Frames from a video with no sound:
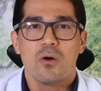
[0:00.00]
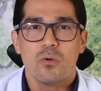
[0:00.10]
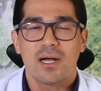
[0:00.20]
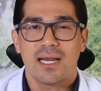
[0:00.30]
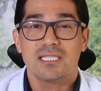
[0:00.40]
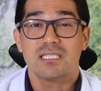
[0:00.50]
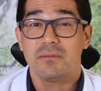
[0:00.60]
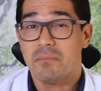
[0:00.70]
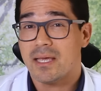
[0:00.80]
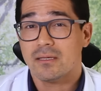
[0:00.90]
o
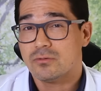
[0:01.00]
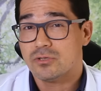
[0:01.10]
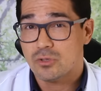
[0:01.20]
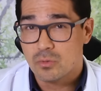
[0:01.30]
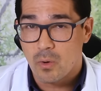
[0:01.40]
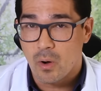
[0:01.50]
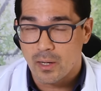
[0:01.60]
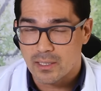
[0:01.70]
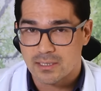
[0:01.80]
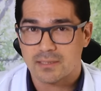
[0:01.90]
crescimento de
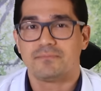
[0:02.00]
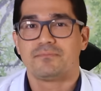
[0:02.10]
tumores.